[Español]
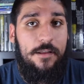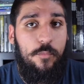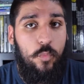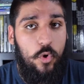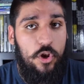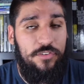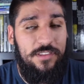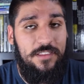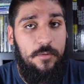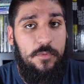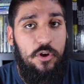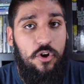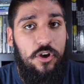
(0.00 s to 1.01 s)
Bueno, se
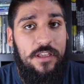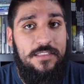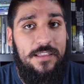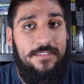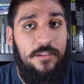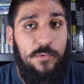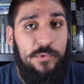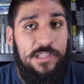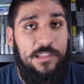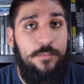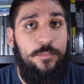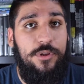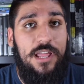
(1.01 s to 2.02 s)
terminó esta segunda
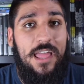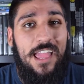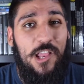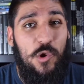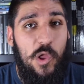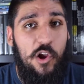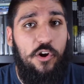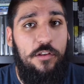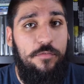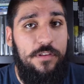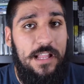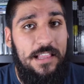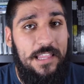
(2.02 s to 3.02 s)
temporada y luego del
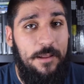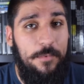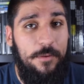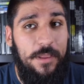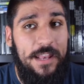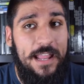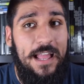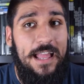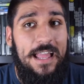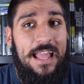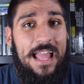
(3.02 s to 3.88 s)
final de la primera